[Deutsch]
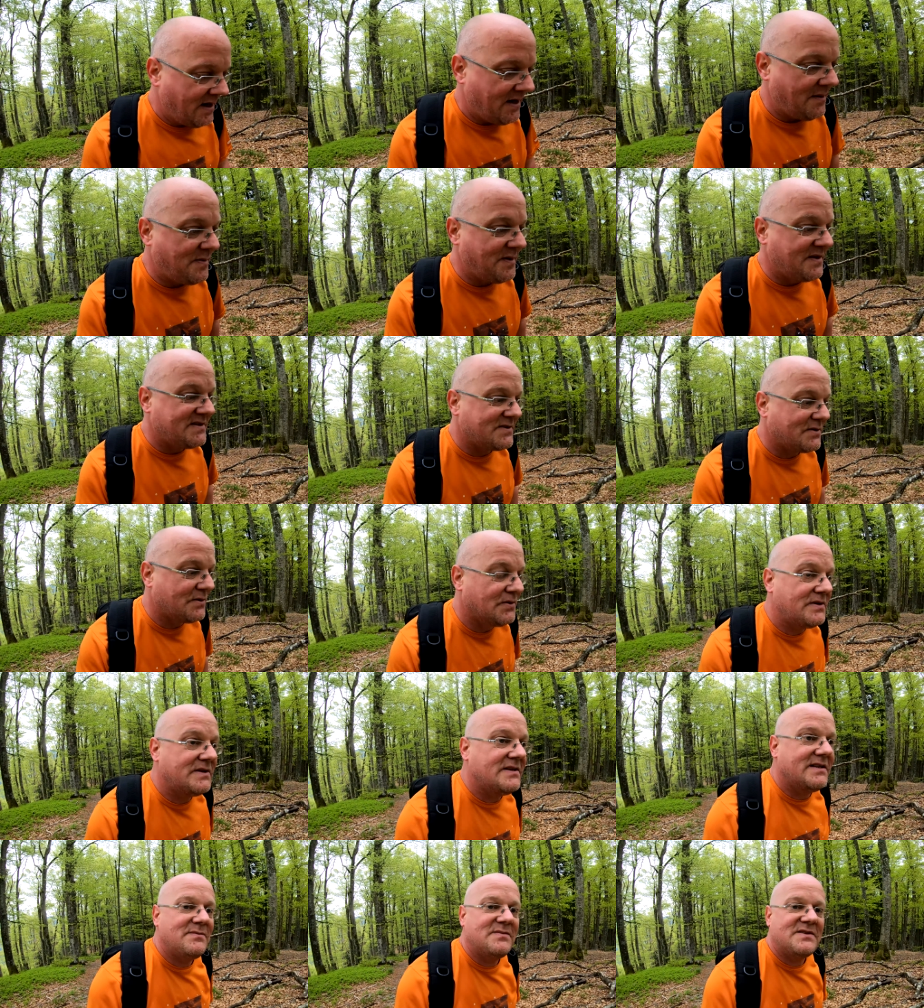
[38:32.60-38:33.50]
bis
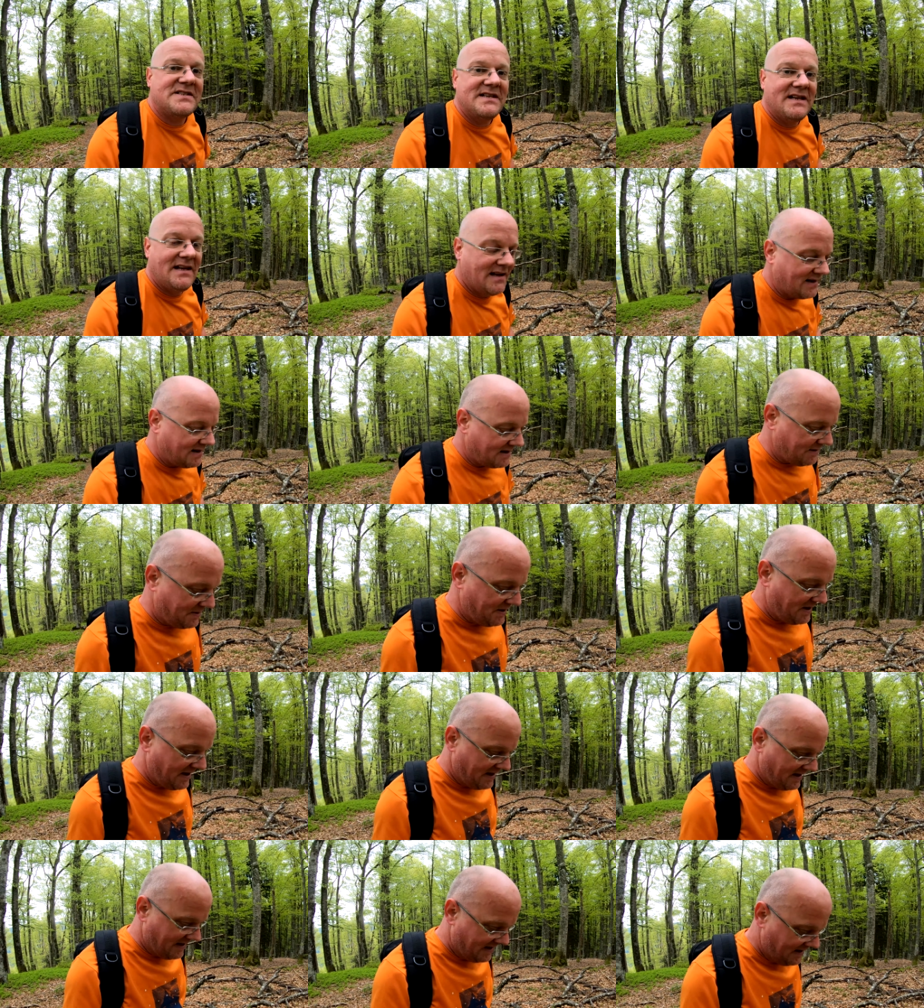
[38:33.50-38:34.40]
unten im Ziel habe.
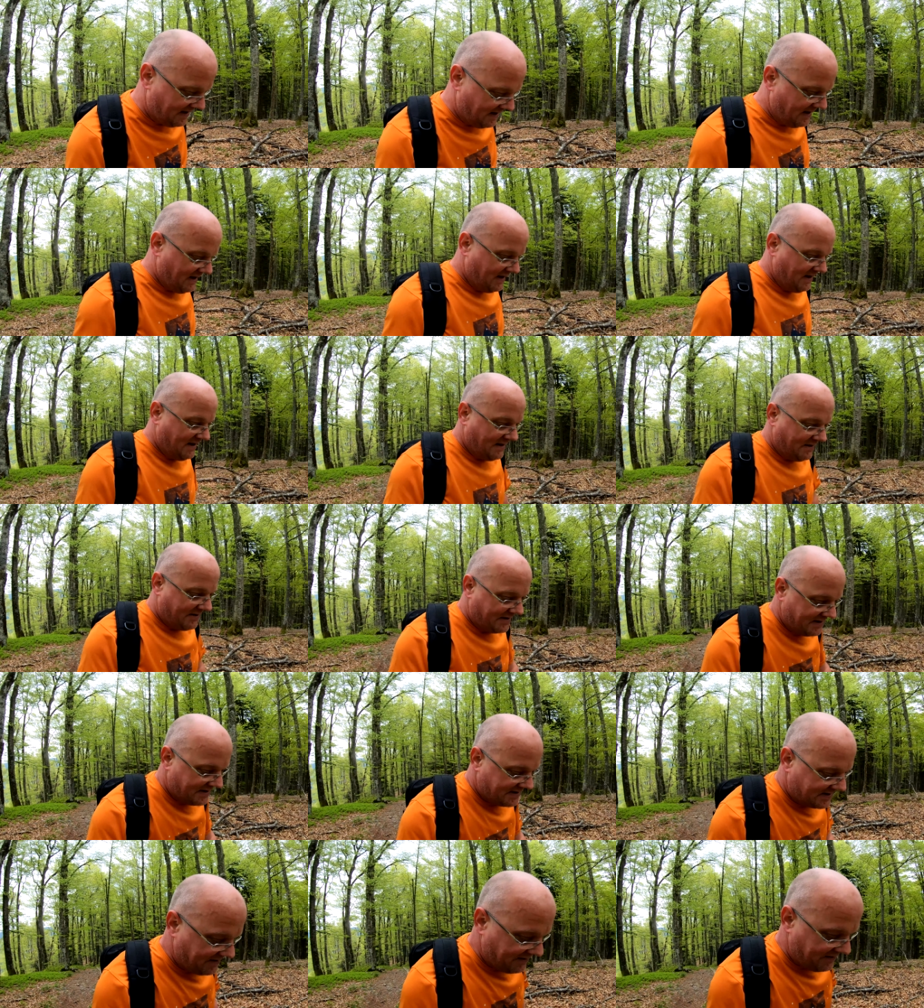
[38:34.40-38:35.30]
Wenn
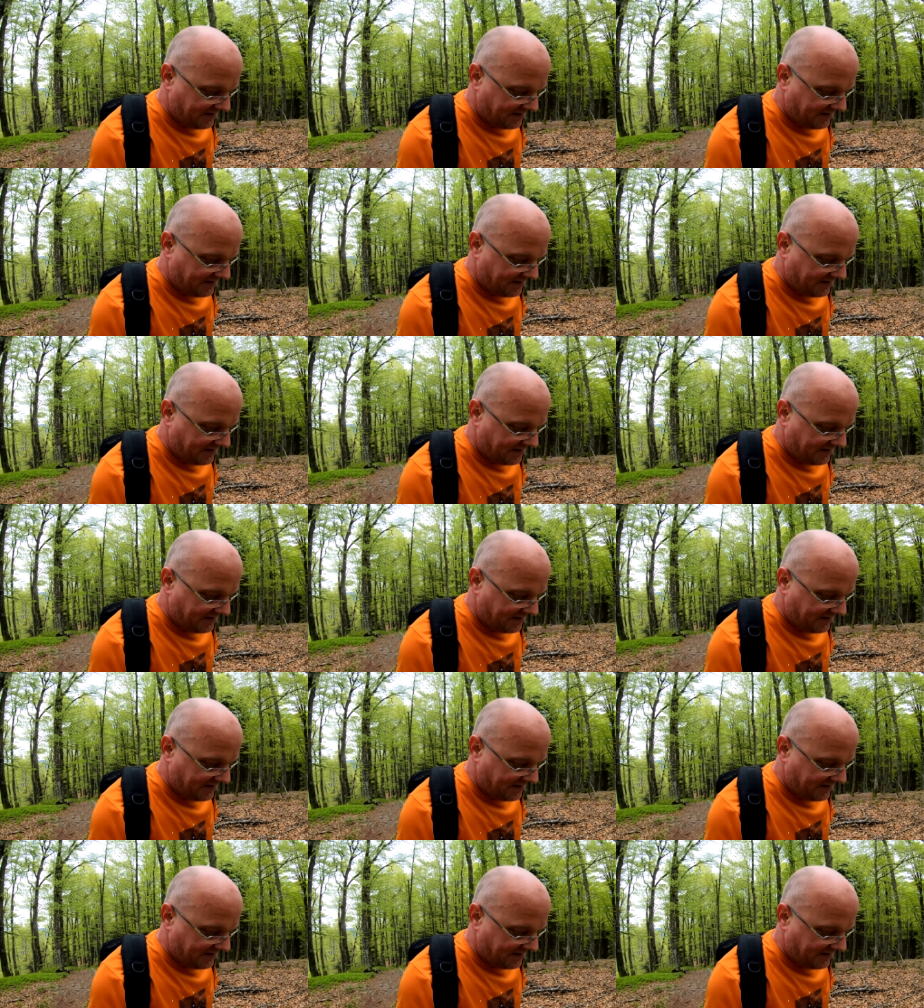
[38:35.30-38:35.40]
ich dann